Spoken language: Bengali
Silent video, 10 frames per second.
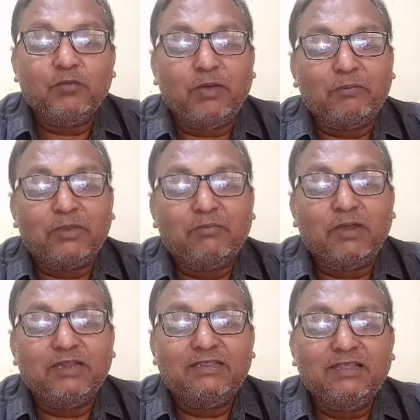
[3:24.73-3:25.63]
বাপের
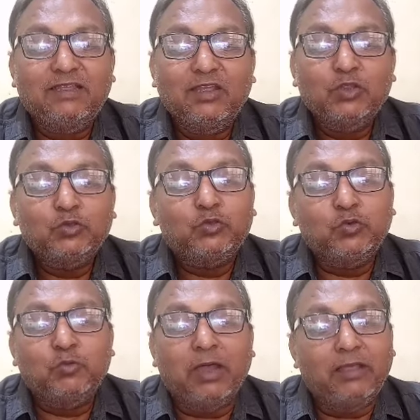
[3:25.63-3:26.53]
বাড়িতে
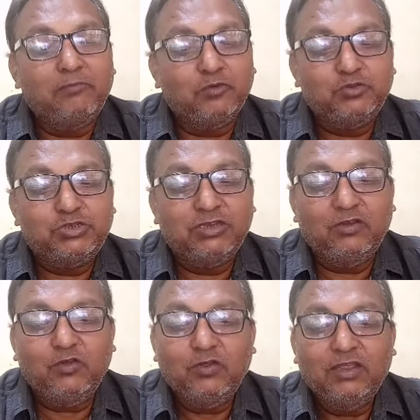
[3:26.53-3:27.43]
দু ভাই বোন
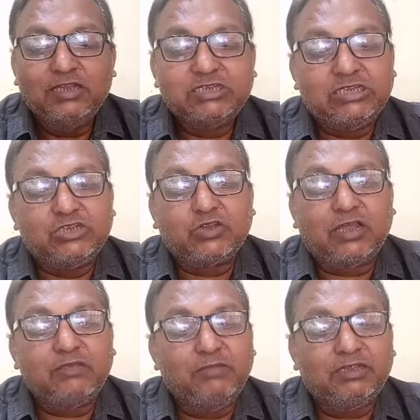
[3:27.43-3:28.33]
ছিল সেজ
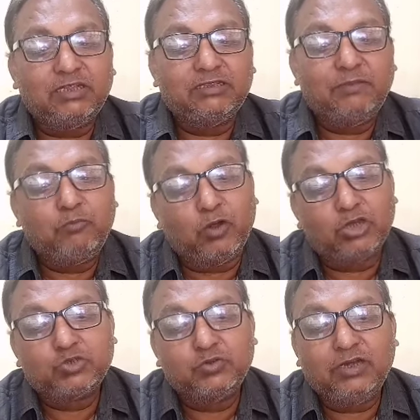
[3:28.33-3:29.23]
কাকিমা তাদের
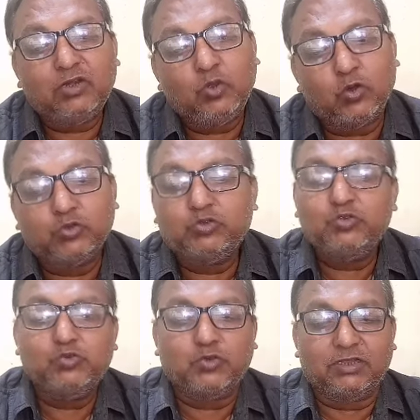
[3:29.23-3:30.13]
পড়াশোনার
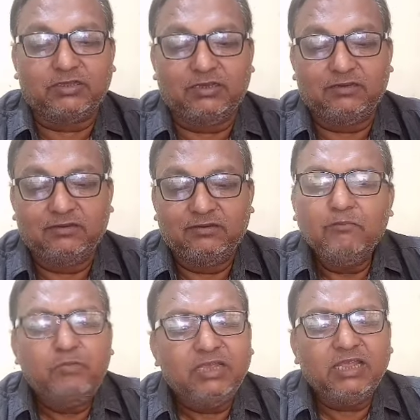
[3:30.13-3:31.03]
খরচও যোগাতেন
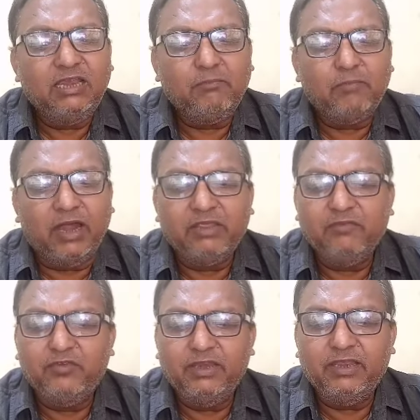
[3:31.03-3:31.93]
বিকেলে বাড়ি
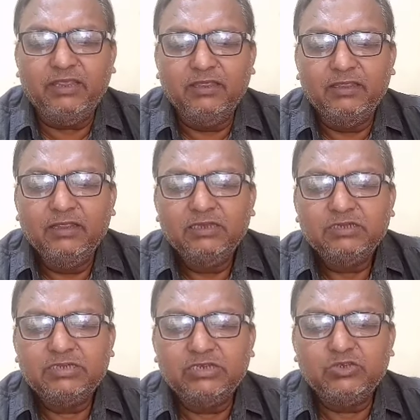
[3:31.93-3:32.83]
ফিরে
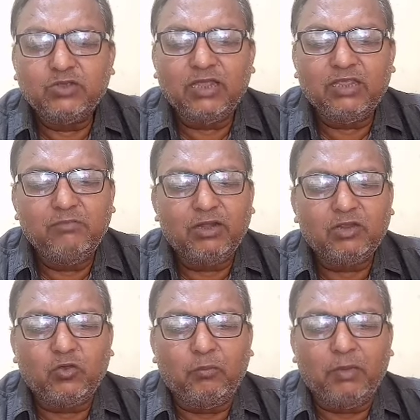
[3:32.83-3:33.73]
সেজ কাকিমার
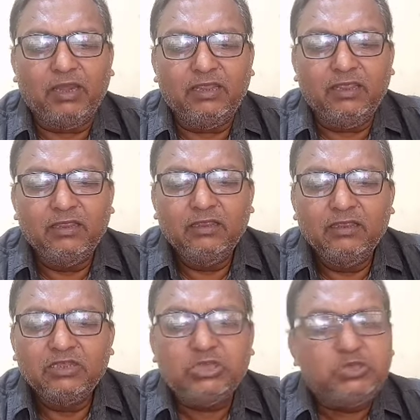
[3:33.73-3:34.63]
কপালে
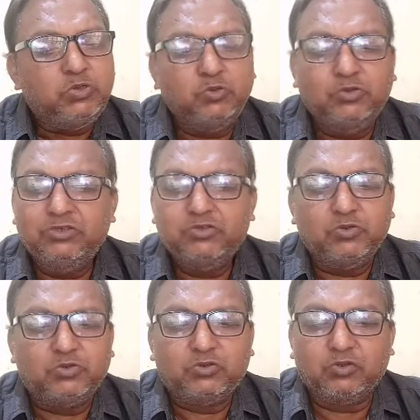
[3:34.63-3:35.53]
কিছুই
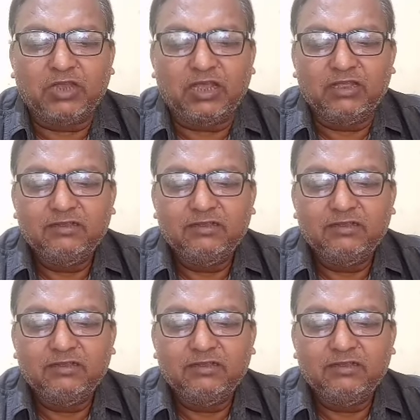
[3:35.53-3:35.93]
জুটত না